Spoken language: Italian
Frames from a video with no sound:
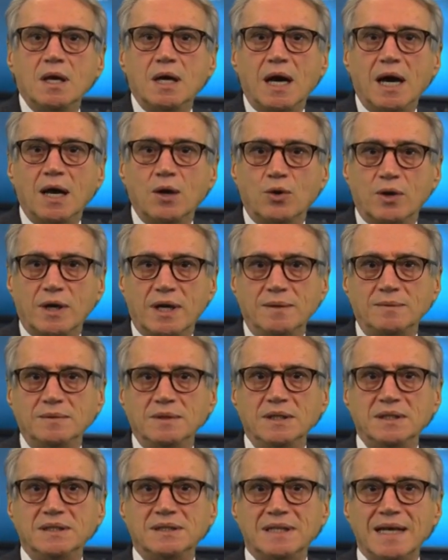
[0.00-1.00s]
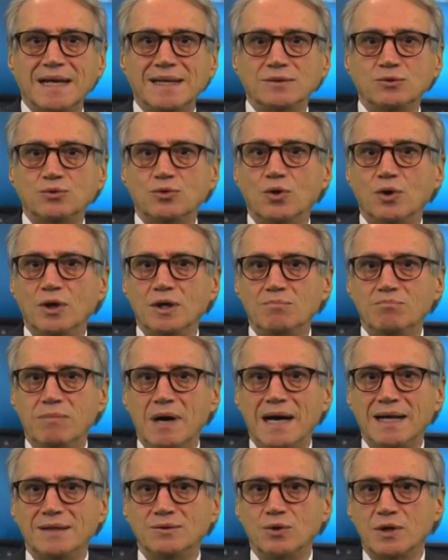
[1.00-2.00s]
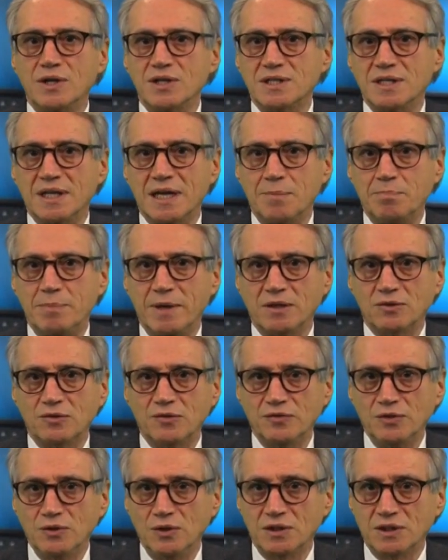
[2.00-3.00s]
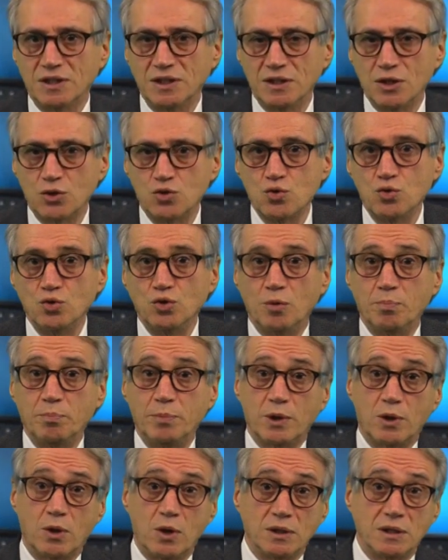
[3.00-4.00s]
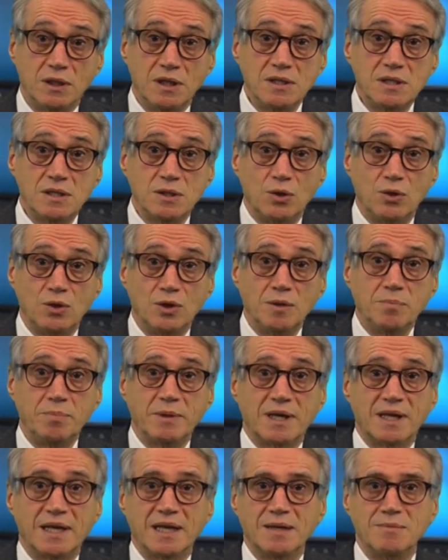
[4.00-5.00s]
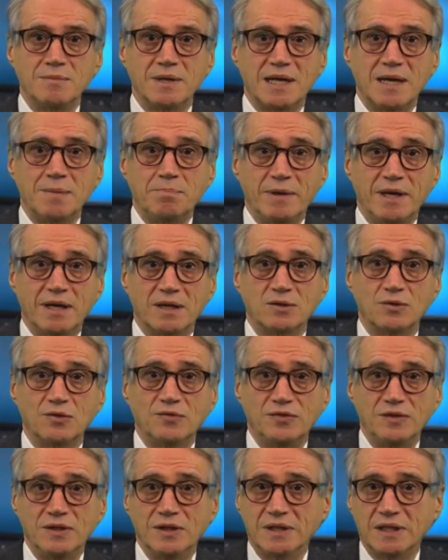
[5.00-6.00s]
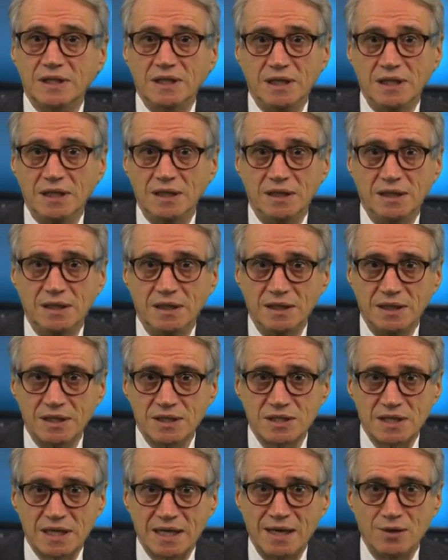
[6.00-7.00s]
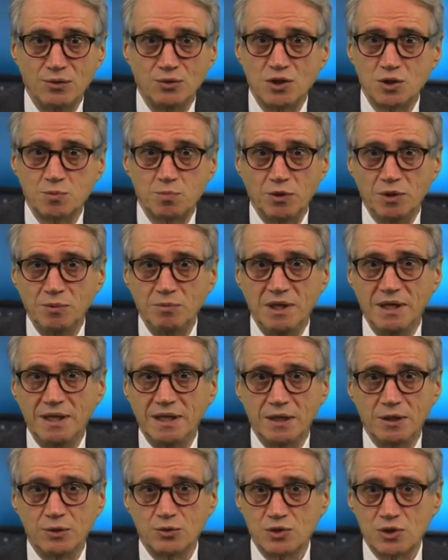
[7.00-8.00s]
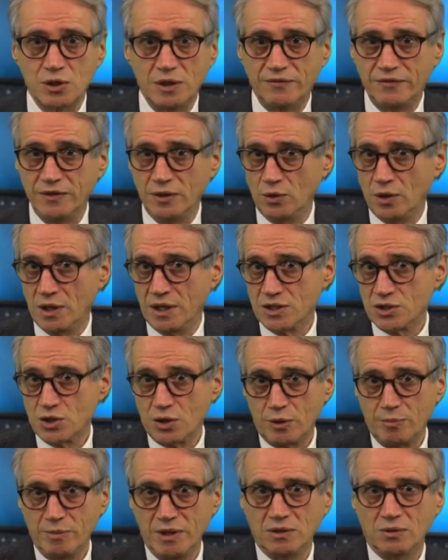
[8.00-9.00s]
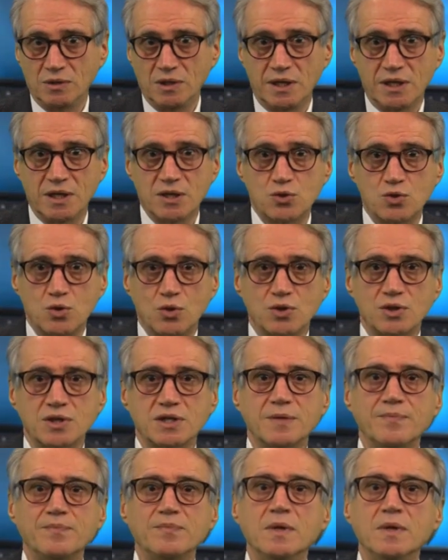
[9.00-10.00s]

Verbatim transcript: allora, intanto il bando resterà aperto fino al 30 giugno, però attenzione perché rimarrà aperto fino a che eh, saranno disponibili, fino all'esaurimento delle risorse.